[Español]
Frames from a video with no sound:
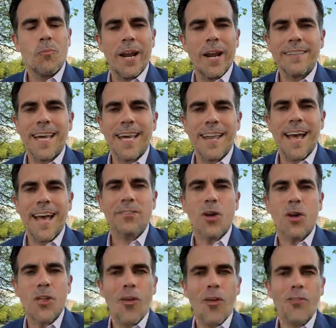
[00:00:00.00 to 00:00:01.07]
Buenas tardes a
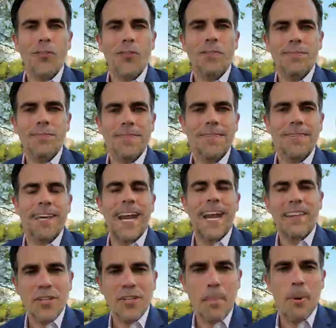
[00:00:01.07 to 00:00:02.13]
todos,
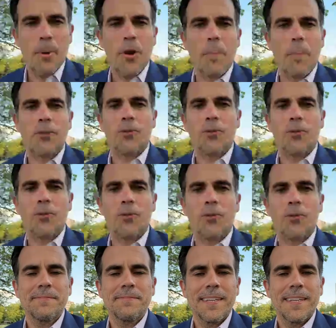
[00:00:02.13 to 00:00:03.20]
gracias por la
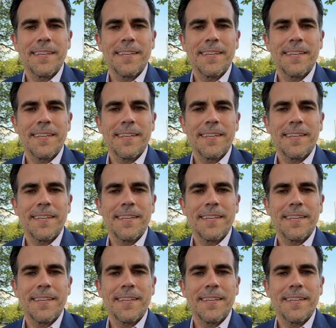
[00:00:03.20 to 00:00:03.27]
oportunidad,